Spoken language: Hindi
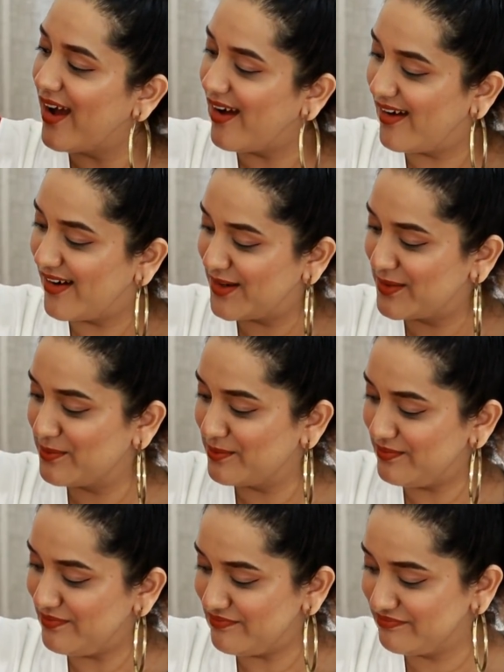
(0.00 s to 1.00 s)

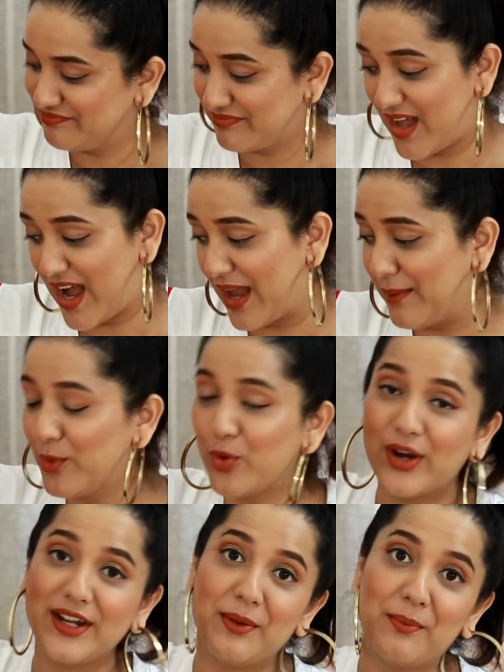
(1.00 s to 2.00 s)
आई एम
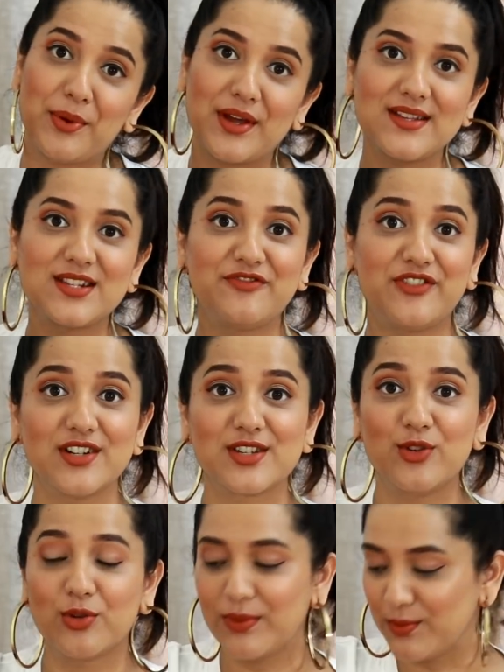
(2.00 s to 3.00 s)
क्वाइट इम्प्रेस्ड
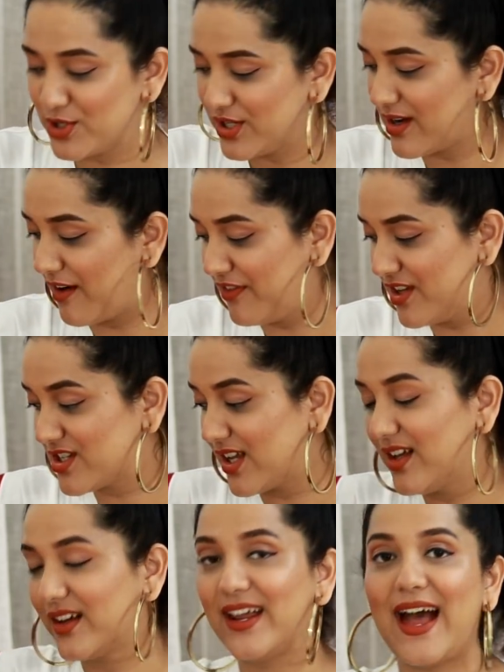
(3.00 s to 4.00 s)
फर्स्ट लुक में मुझे काफ़ी
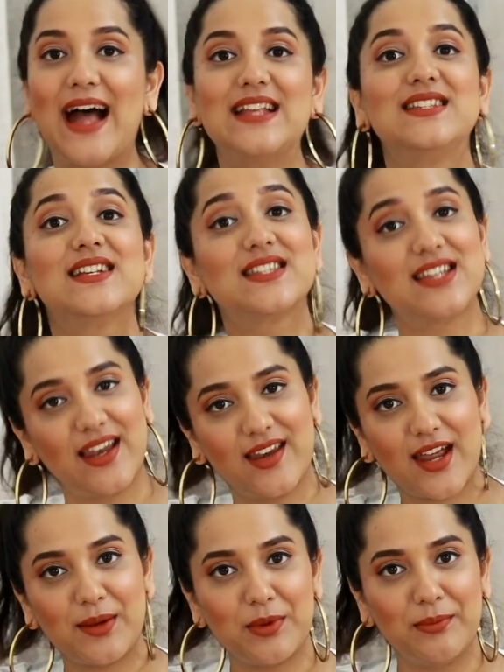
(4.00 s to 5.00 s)
अच्छा लग रहा है एंड सिक्स
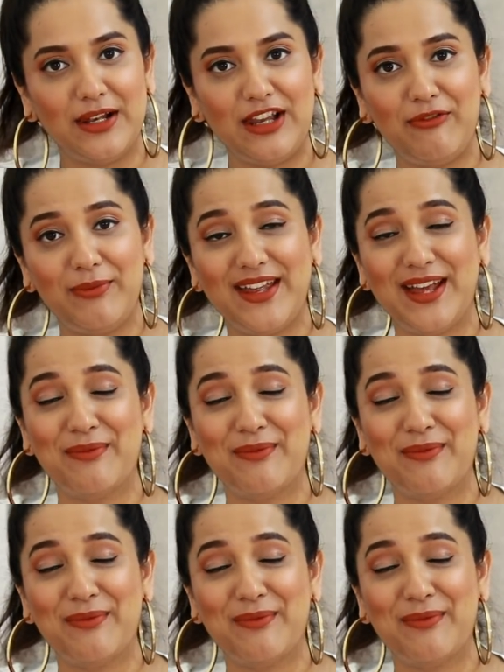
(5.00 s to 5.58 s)
नाइन में बिलीव मी